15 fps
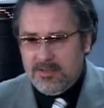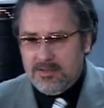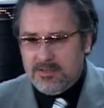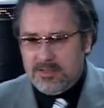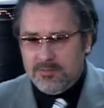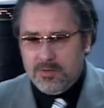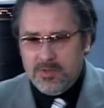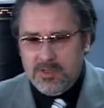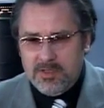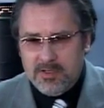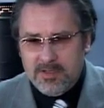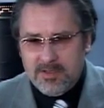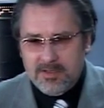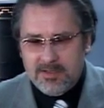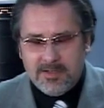
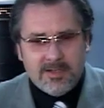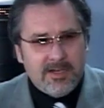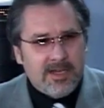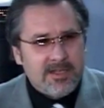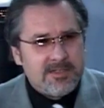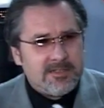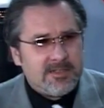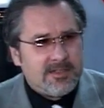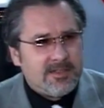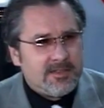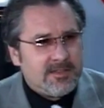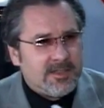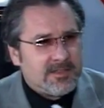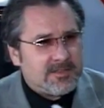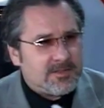сегодня, глядя
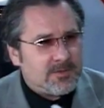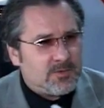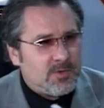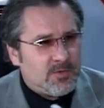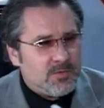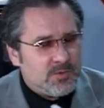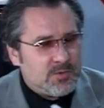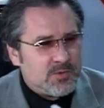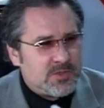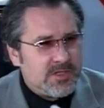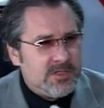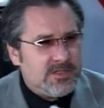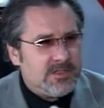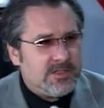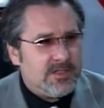на церковную
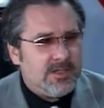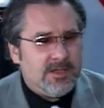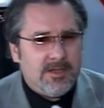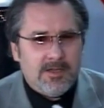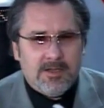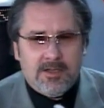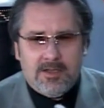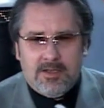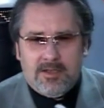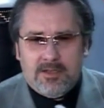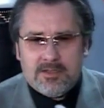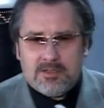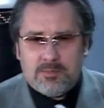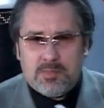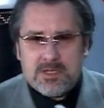жизнь,
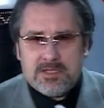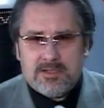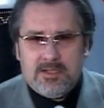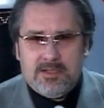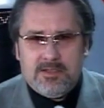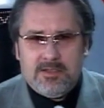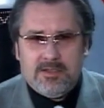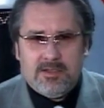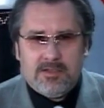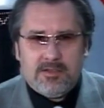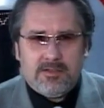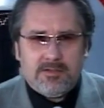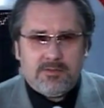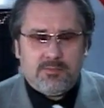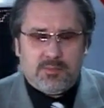за последние
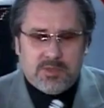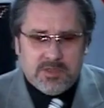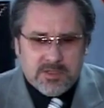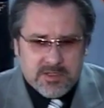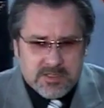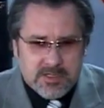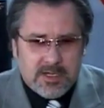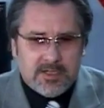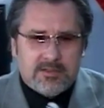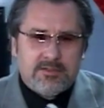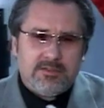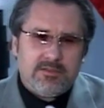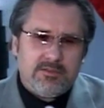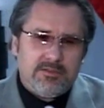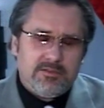50
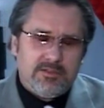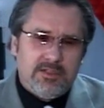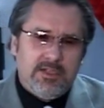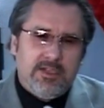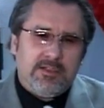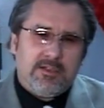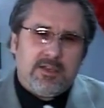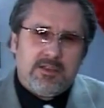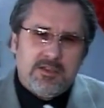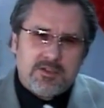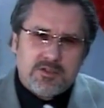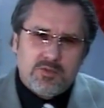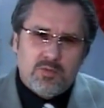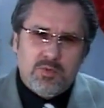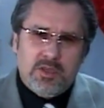лет,
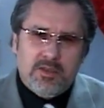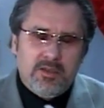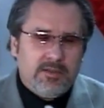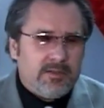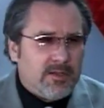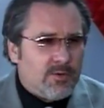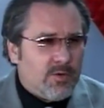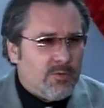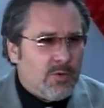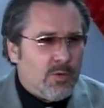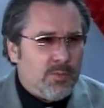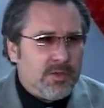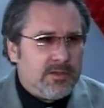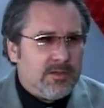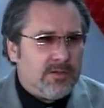конечно, у меня нет такого
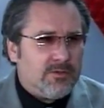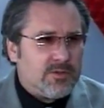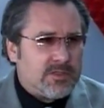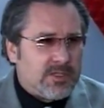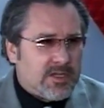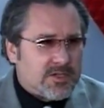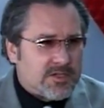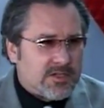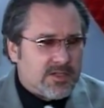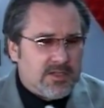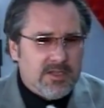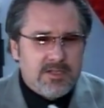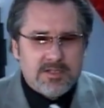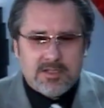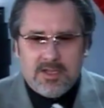опыта, у старших
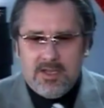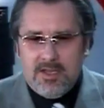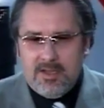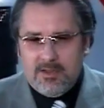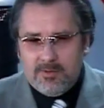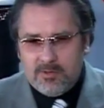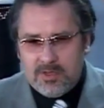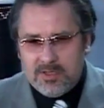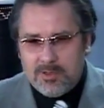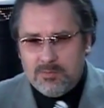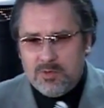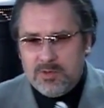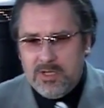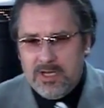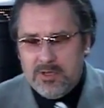есть, но я
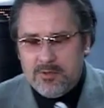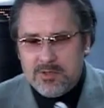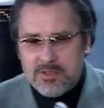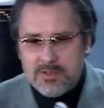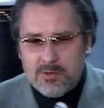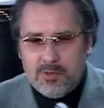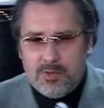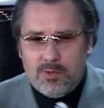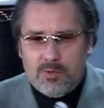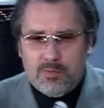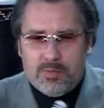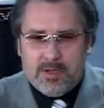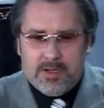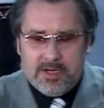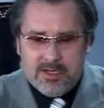наблюдаю историю,
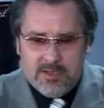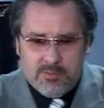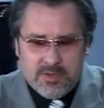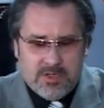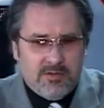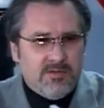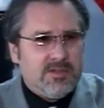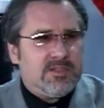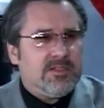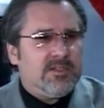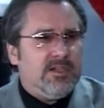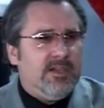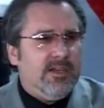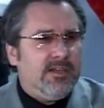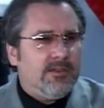по крайней мере,
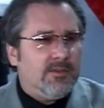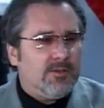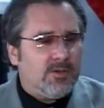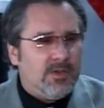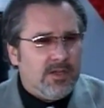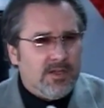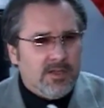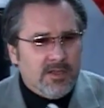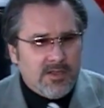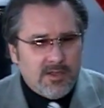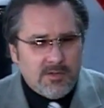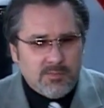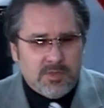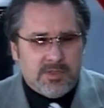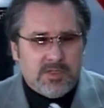20-летнюю,
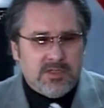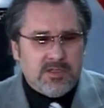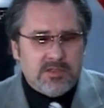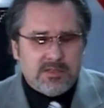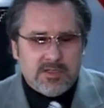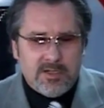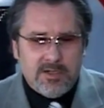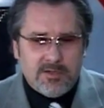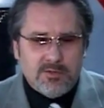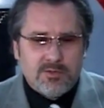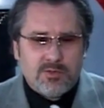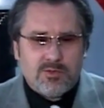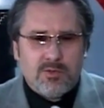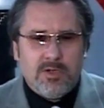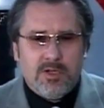
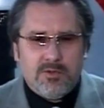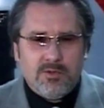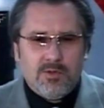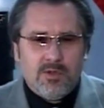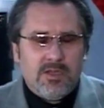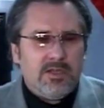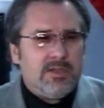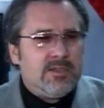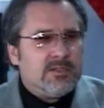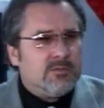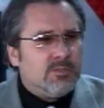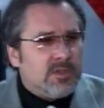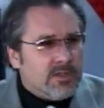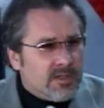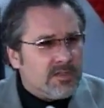50-летнюю, 100-летнюю,
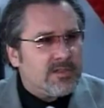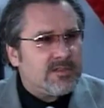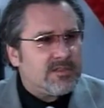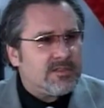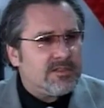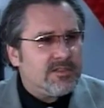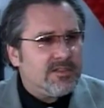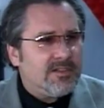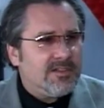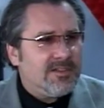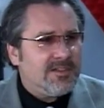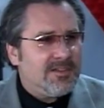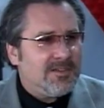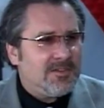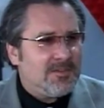изменилось
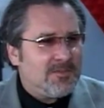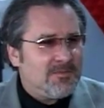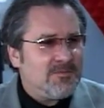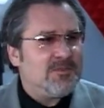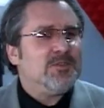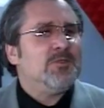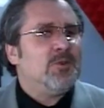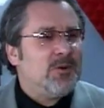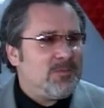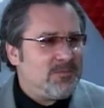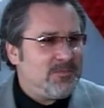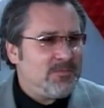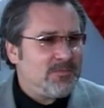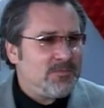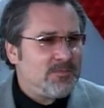все.
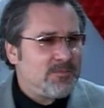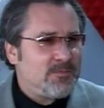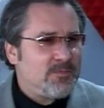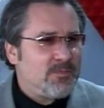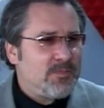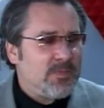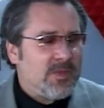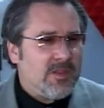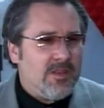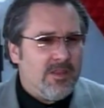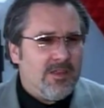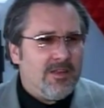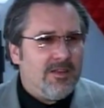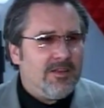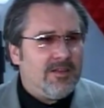Ну,
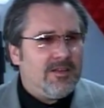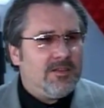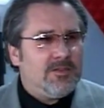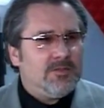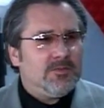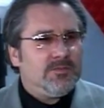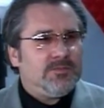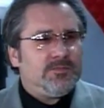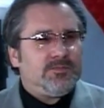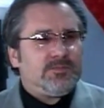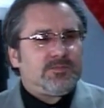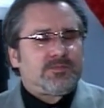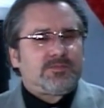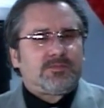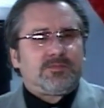у протестантов все-таки
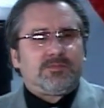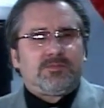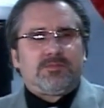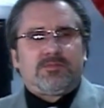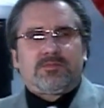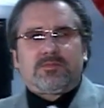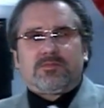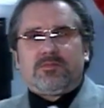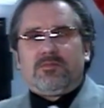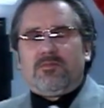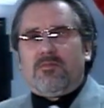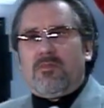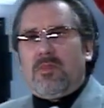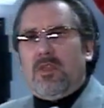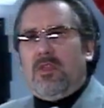это больше изменилось,
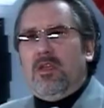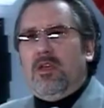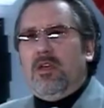наверное.